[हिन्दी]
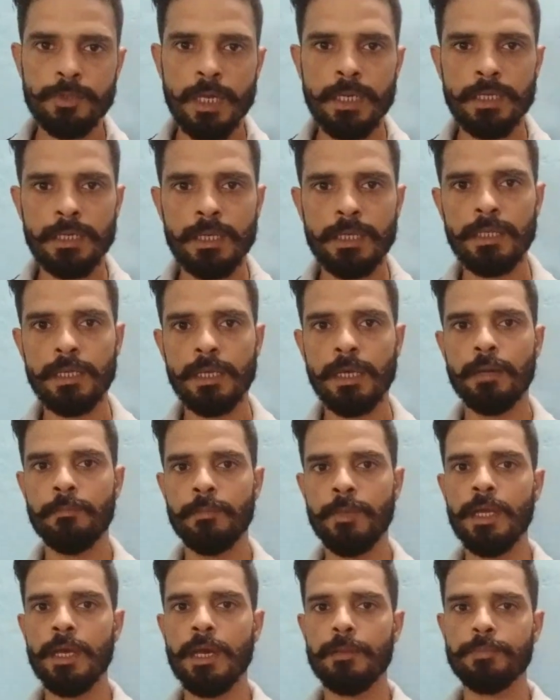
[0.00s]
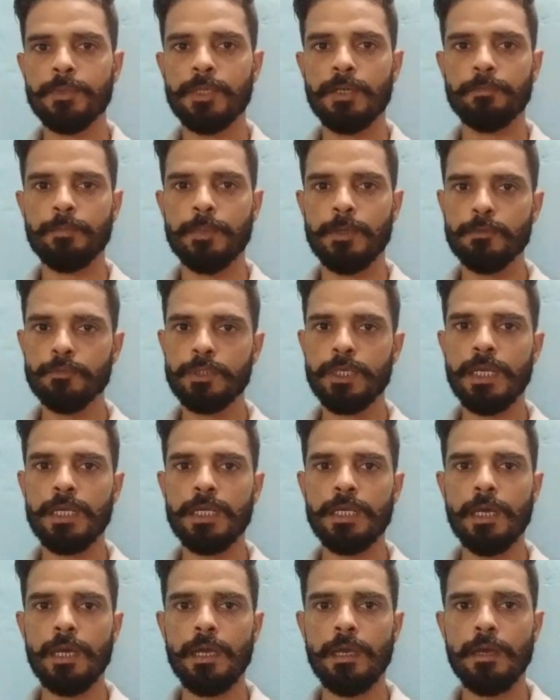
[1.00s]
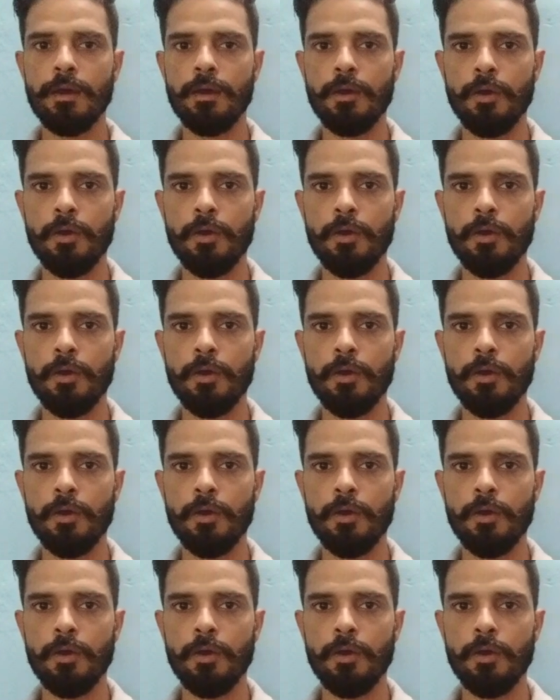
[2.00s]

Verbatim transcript: जानकारी हमने आप तक पहुंचाई है